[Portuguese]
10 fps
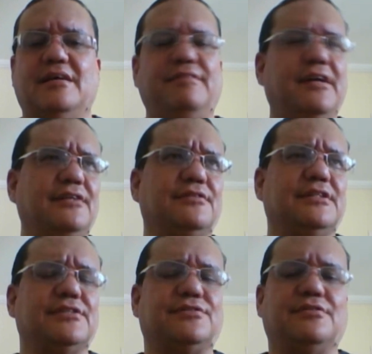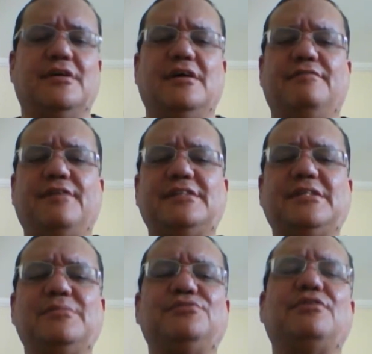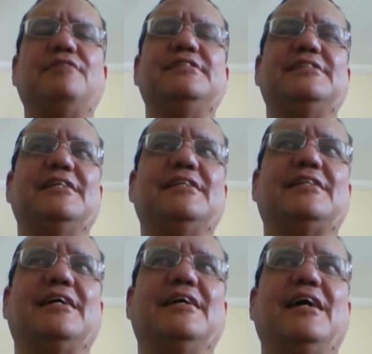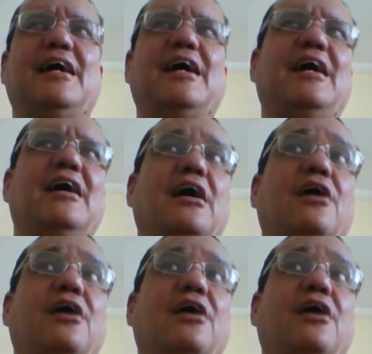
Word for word: Falando nisso, façamos uma visita a